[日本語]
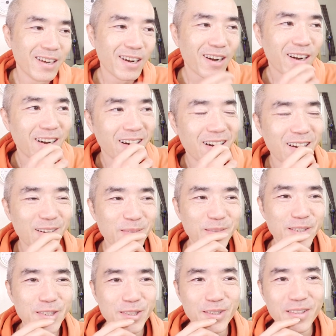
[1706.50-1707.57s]
半
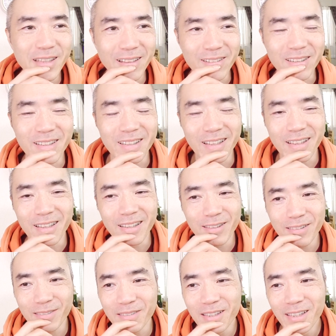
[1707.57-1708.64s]
分ちょっとなのに値
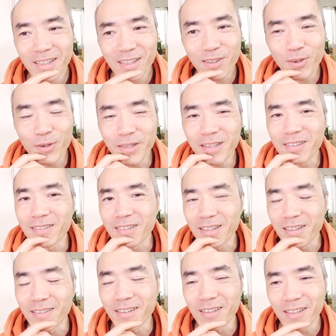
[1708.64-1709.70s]
段超えてるん
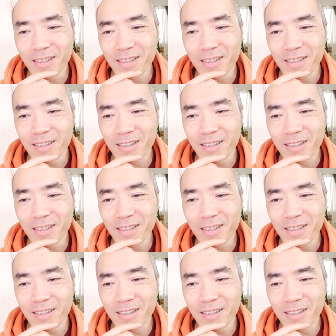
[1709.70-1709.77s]
だよ